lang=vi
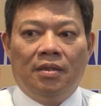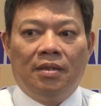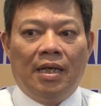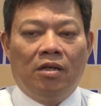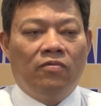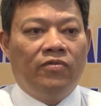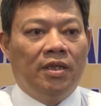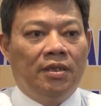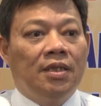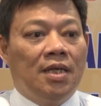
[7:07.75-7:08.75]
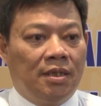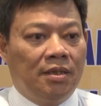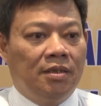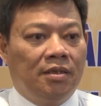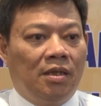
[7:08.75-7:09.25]
à, đã góp phần tích
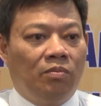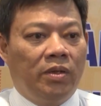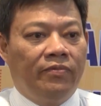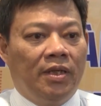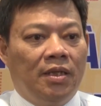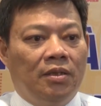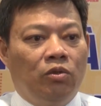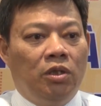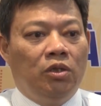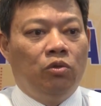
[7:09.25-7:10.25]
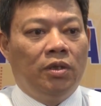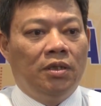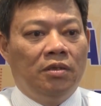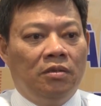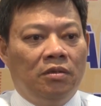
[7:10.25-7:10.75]
cực trong cái việc là tuyên
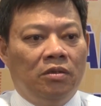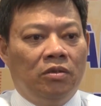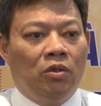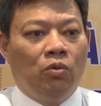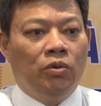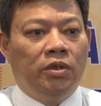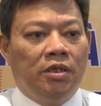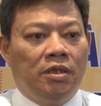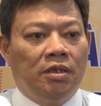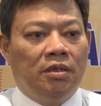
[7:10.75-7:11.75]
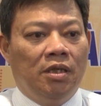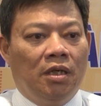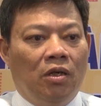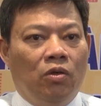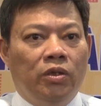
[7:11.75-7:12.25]
truyền chủ trương
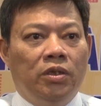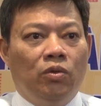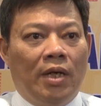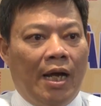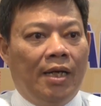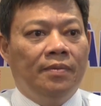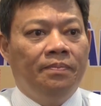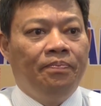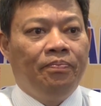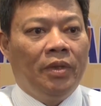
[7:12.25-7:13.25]
đường lối của đảng,